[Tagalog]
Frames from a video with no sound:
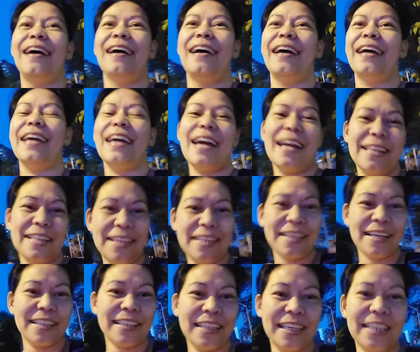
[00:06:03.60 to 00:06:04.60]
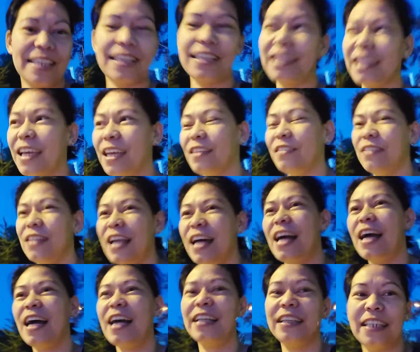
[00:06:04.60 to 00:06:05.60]
Ayan, ingat-ingat kayong
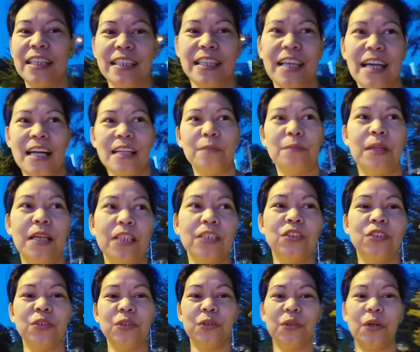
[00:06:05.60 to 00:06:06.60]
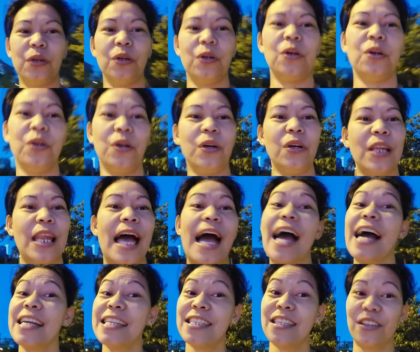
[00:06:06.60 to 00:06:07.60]
lahat and God bless you all,
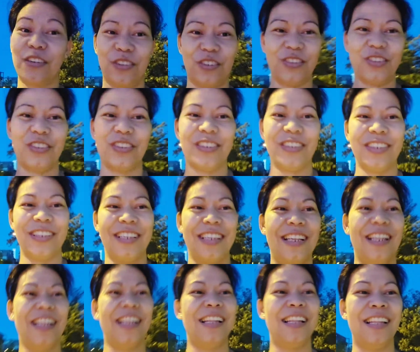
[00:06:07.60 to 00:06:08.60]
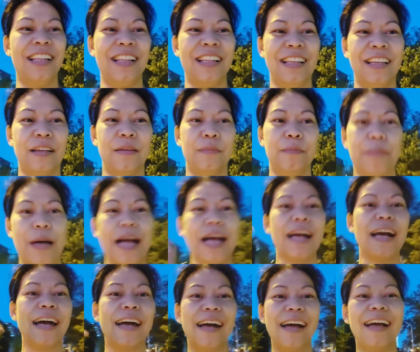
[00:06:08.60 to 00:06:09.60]
Ask all.
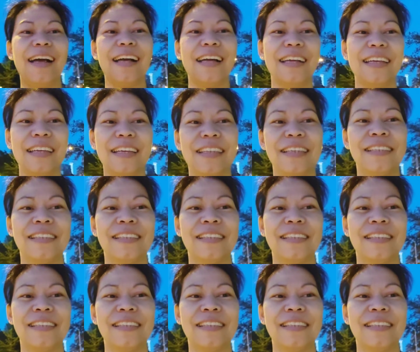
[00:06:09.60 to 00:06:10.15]
Bye!